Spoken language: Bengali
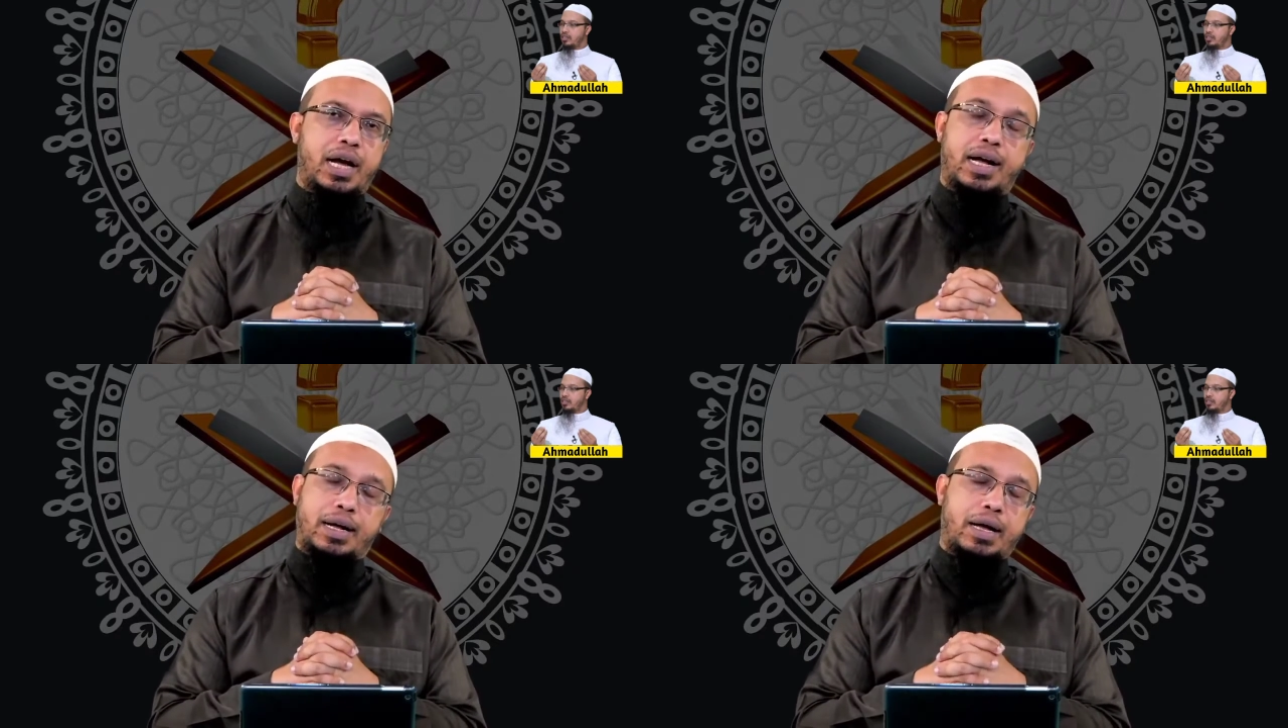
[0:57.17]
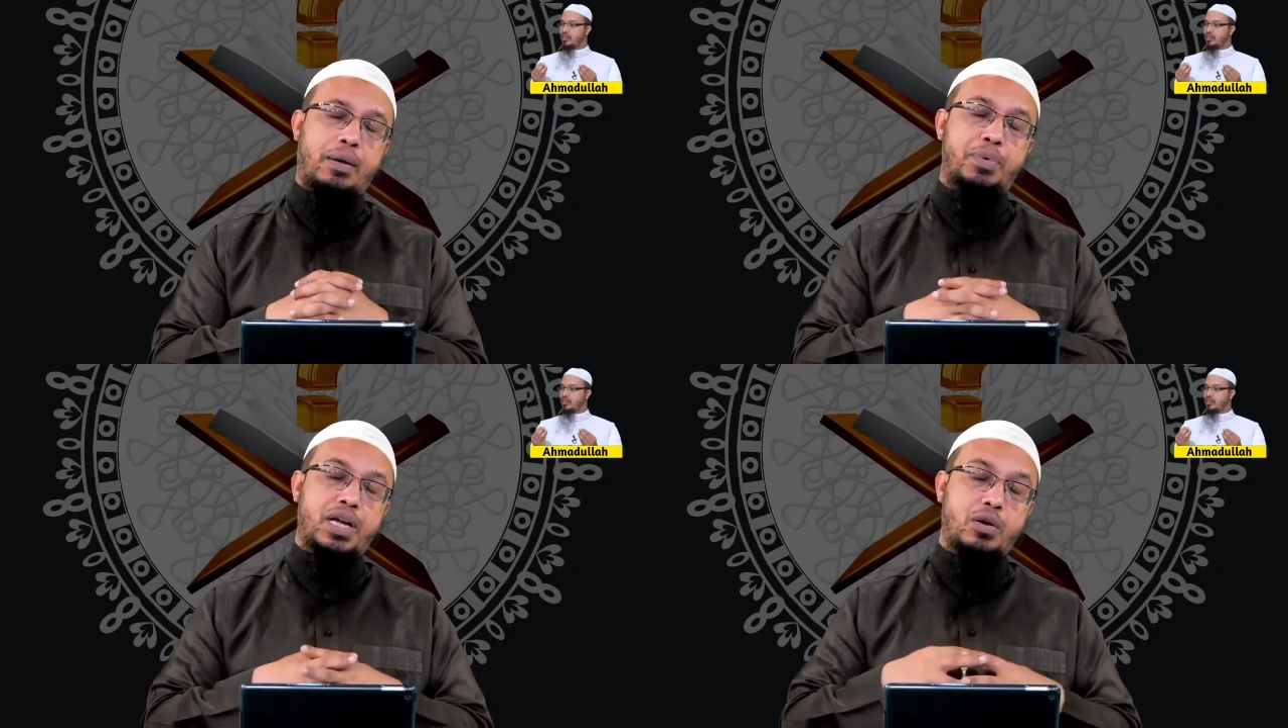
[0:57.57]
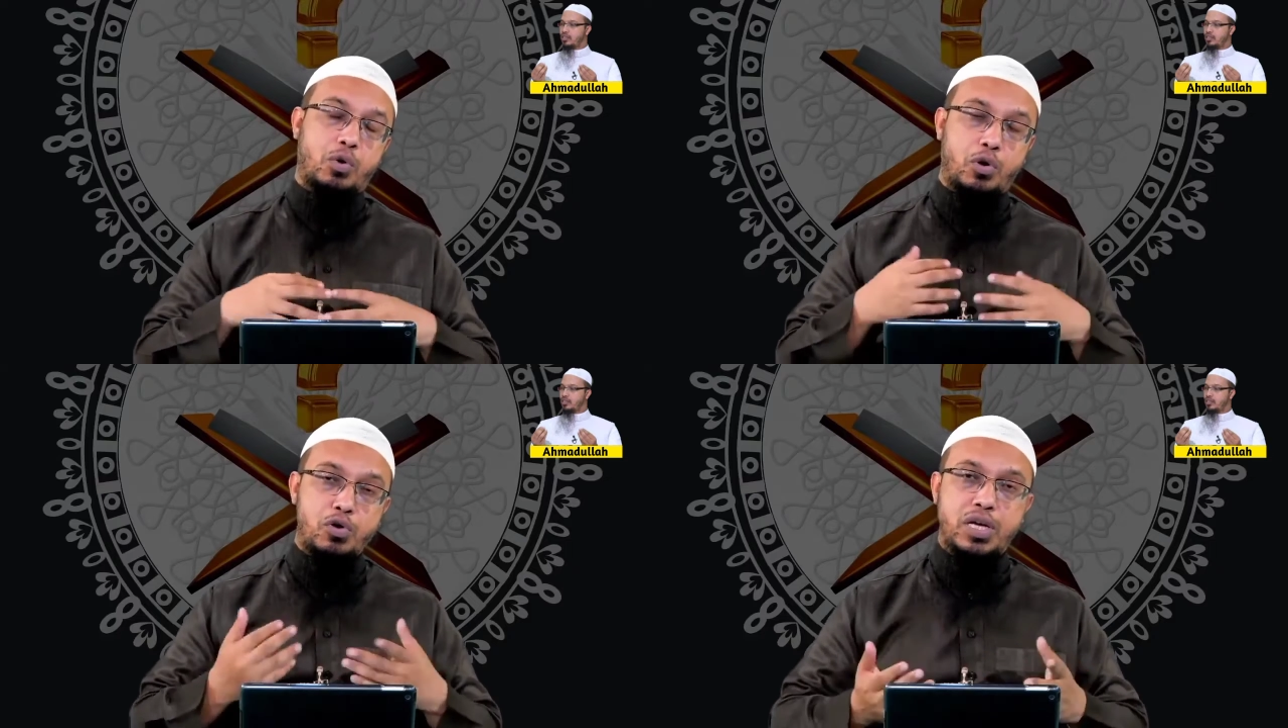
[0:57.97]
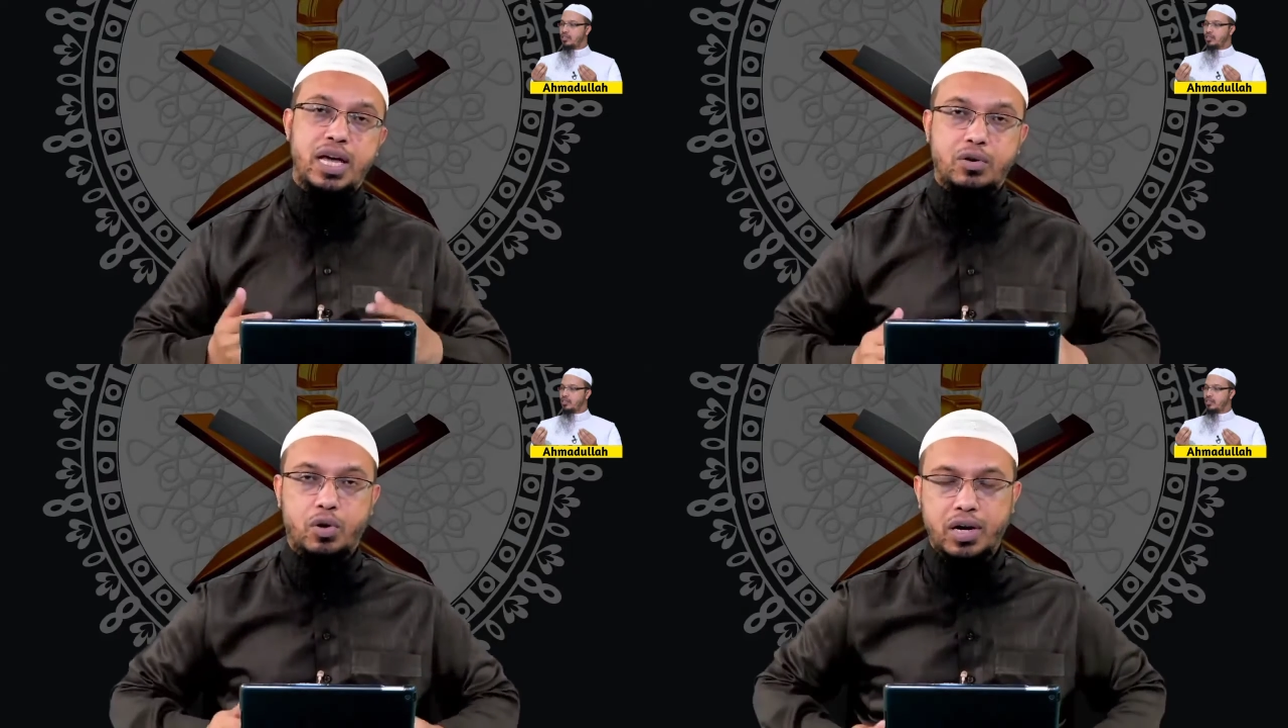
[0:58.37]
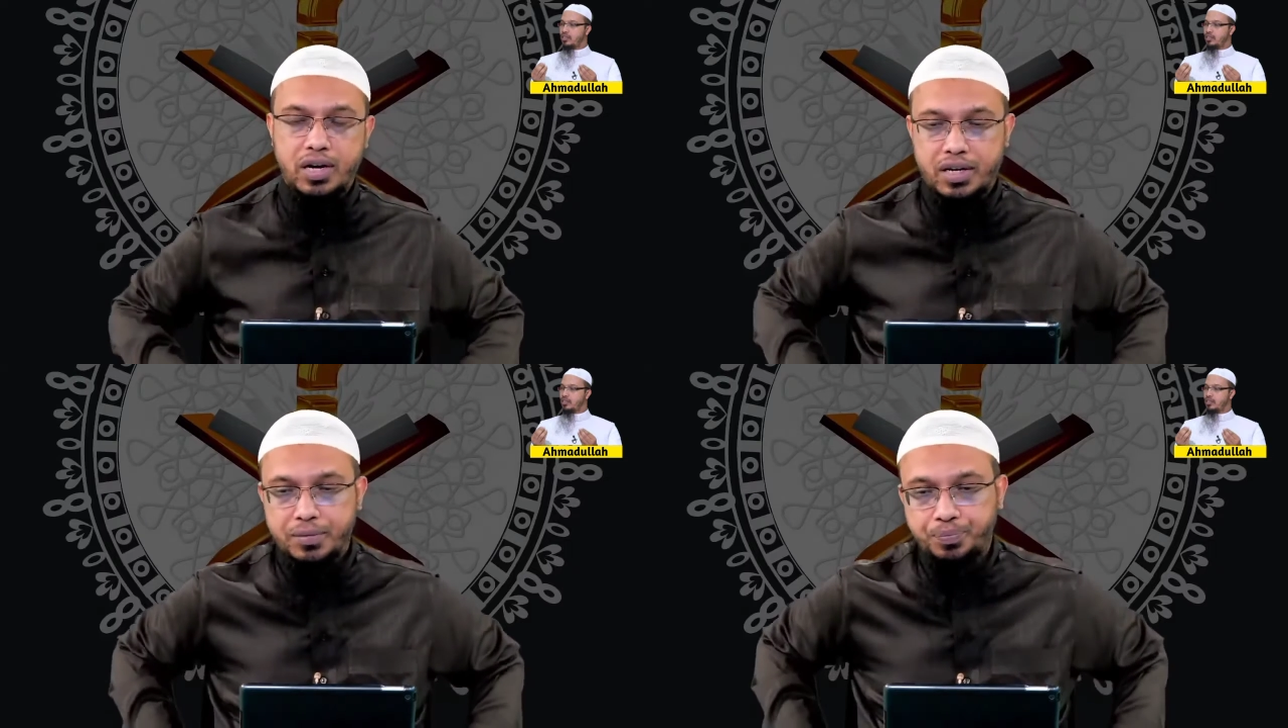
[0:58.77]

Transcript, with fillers: হ্যাঁ আপনাকে কখনোই কেয়ার করেন না